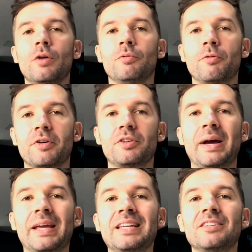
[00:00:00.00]
Vou fazer
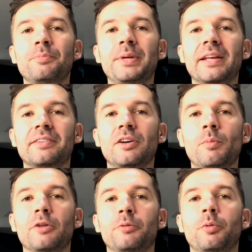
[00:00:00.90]
uma inspiração
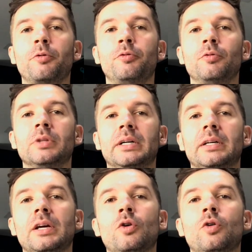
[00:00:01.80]
mais profunda.
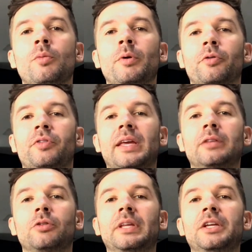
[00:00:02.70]
O meu
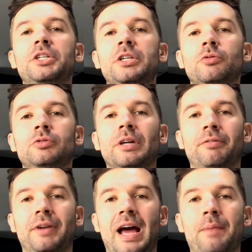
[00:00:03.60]
centro tendíneo
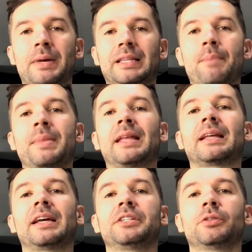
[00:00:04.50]
diafragma está bem na
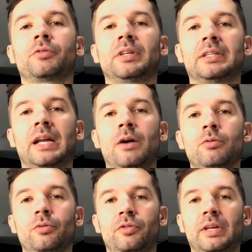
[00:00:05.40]
região
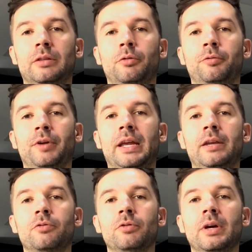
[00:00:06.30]
central, centro
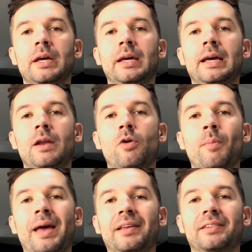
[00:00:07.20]
frênico, ele
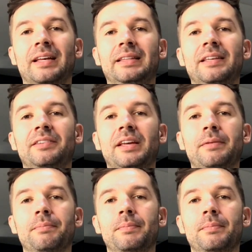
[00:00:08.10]
começa a descer.